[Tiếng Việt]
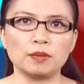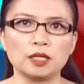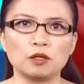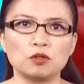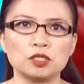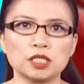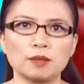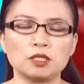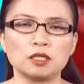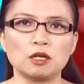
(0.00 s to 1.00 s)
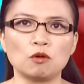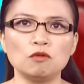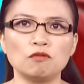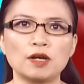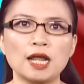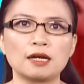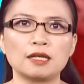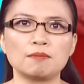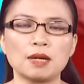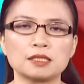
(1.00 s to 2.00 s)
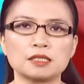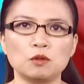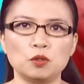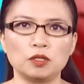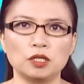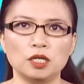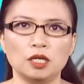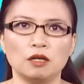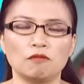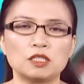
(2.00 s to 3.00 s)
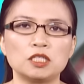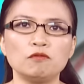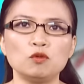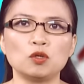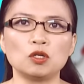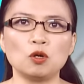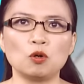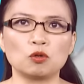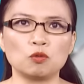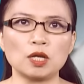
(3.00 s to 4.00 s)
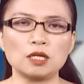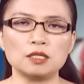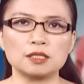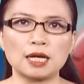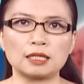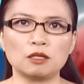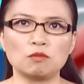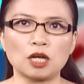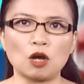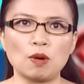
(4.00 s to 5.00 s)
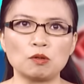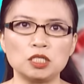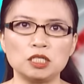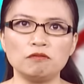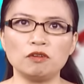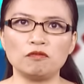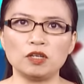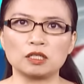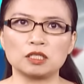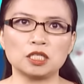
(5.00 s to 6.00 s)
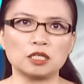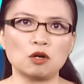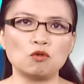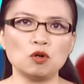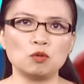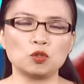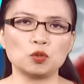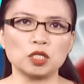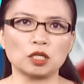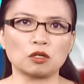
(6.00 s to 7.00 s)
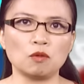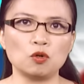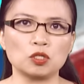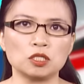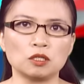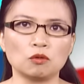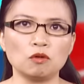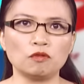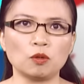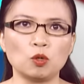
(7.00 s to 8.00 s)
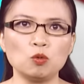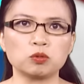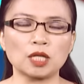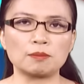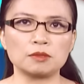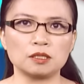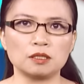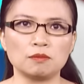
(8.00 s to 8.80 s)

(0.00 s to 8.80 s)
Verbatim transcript: ảnh mình ngồi xem trận đấu và đăng lên mạng xã hội – và chính phủ Ấn Độ cũng đã đưa ra thông cáo báo chí về việc trận đấu hôm Chủ nhật có Bộ trưởng Quốc phòng Úc tham